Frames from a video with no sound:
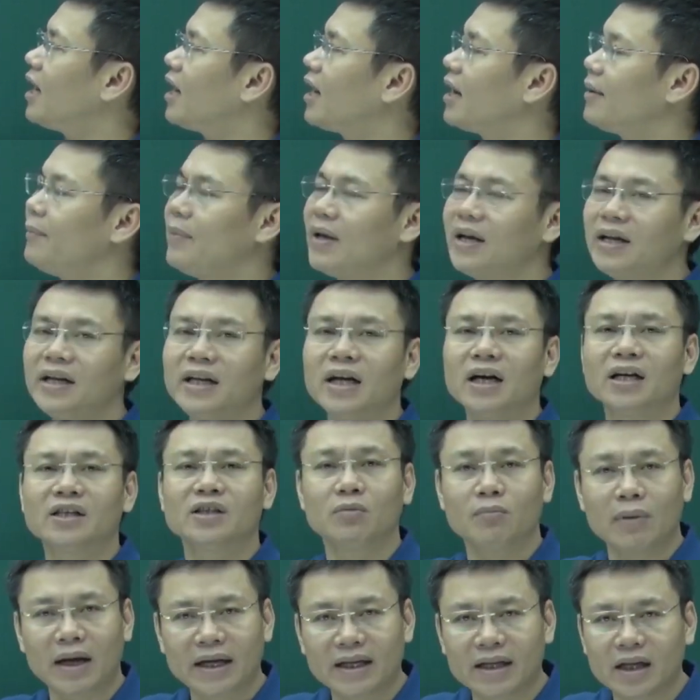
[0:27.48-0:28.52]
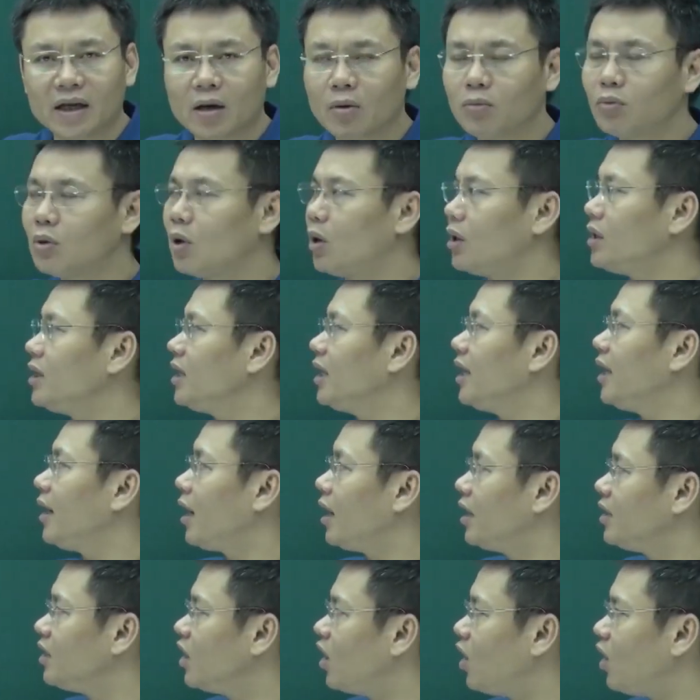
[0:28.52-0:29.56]
là cái biến trở trong mạch thì không nói những cái
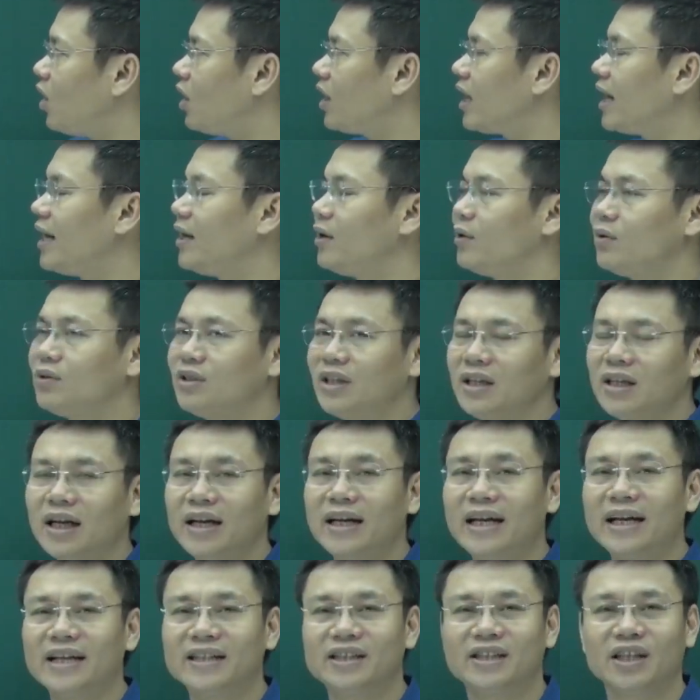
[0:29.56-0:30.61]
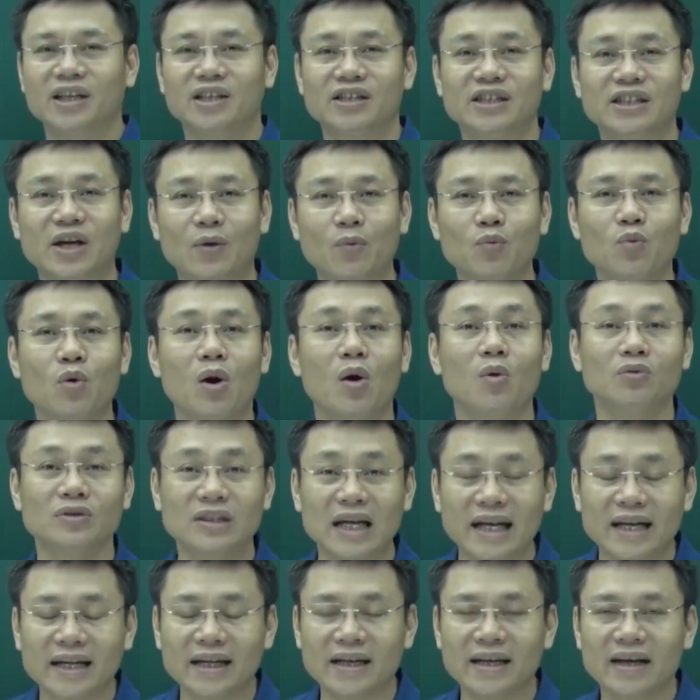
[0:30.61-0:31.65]
r nhỏ ở đây nó chính là điện trở trong của
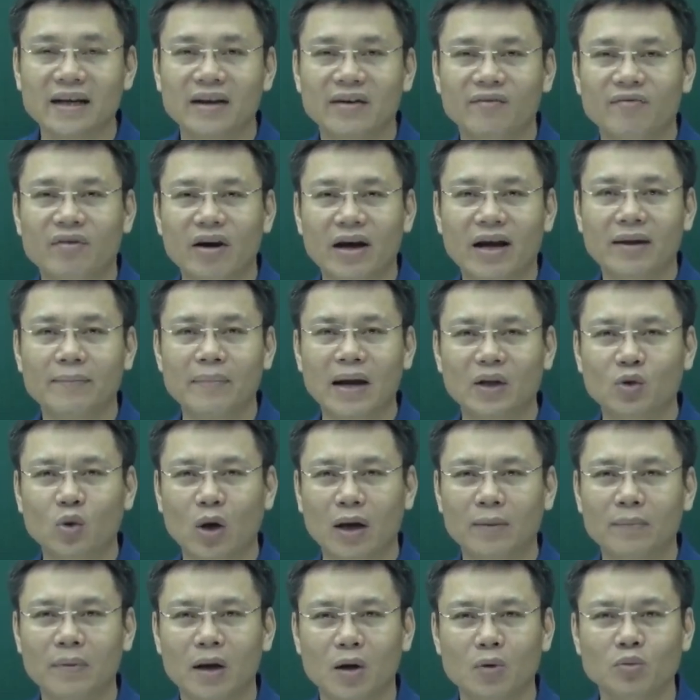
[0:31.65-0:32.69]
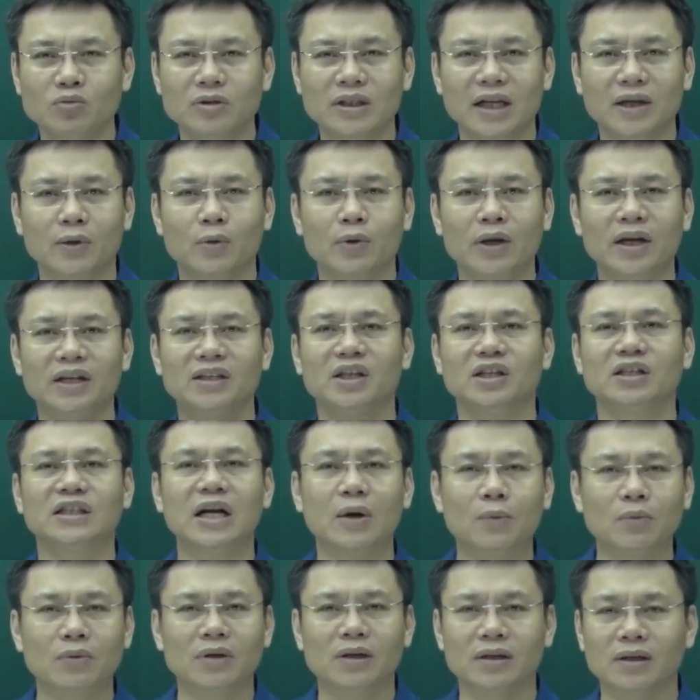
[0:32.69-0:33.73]
ống dây và cái bài toán mà ống dây có điện trở
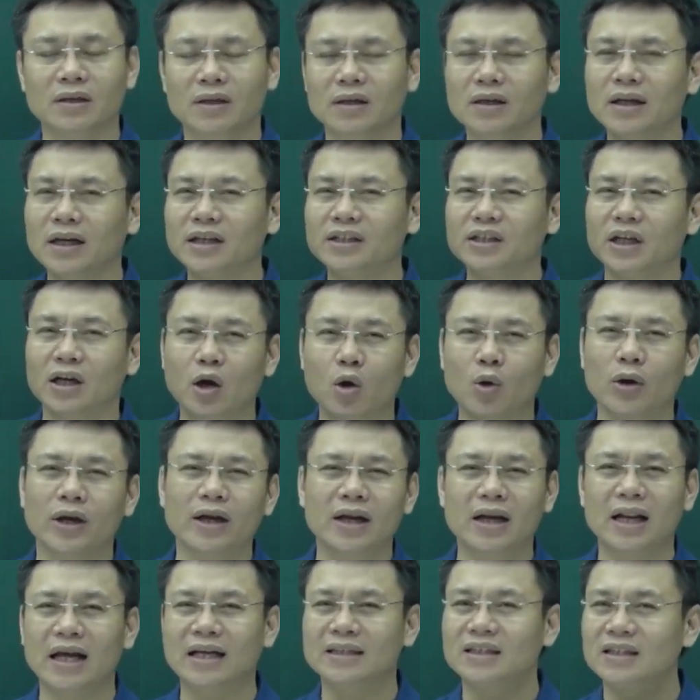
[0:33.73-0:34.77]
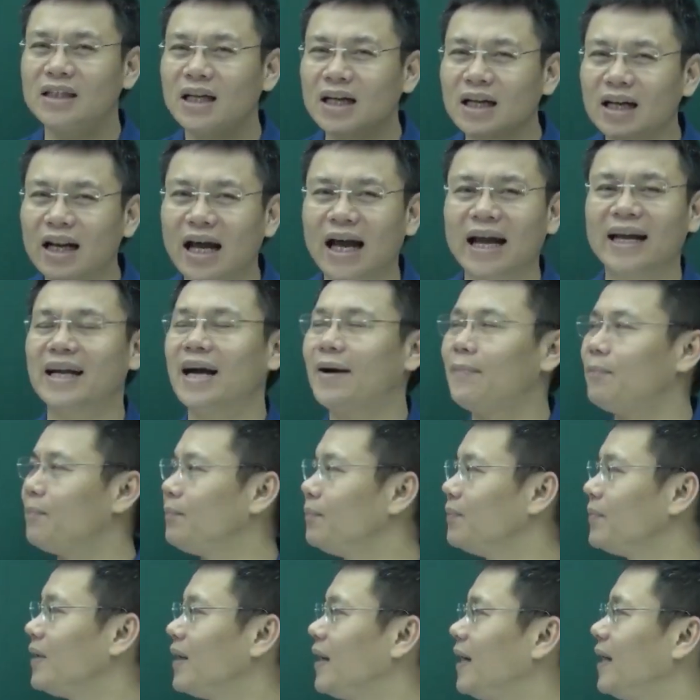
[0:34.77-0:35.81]
trong ấy, điện trở nội là rất là hay gặp
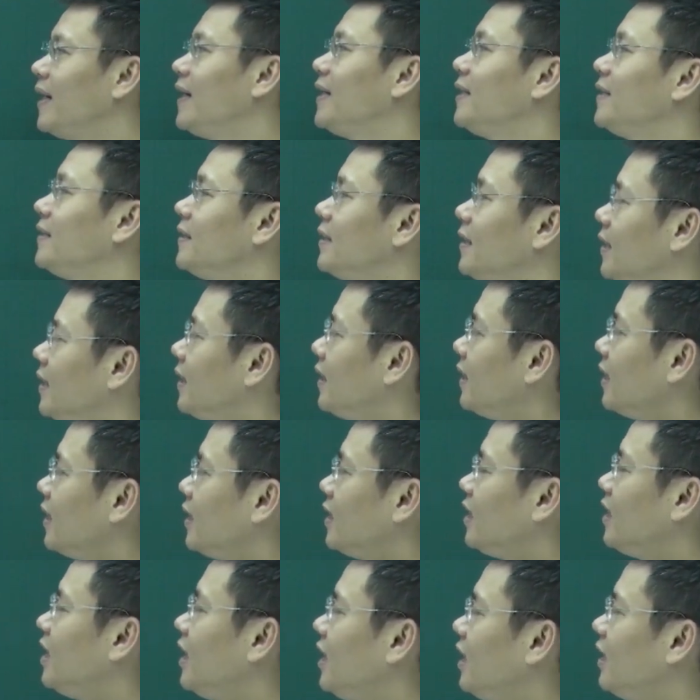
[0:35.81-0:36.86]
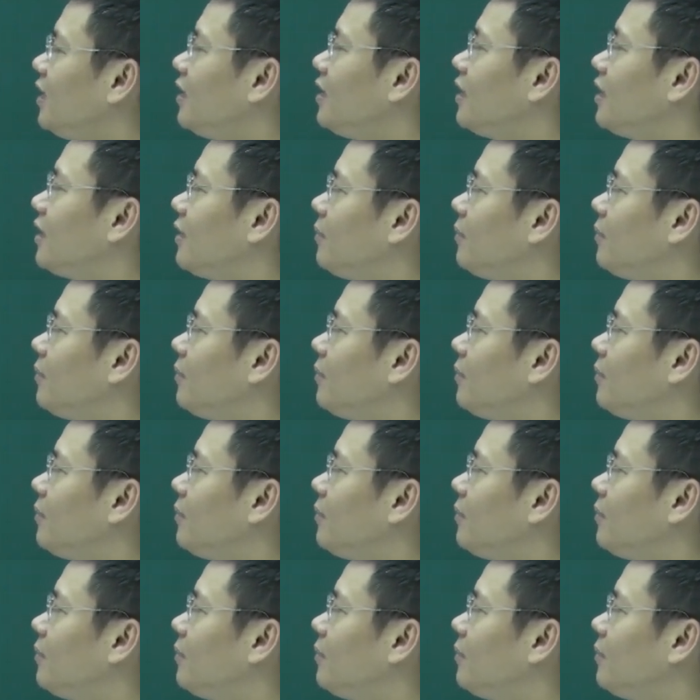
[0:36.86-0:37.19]
đấy thì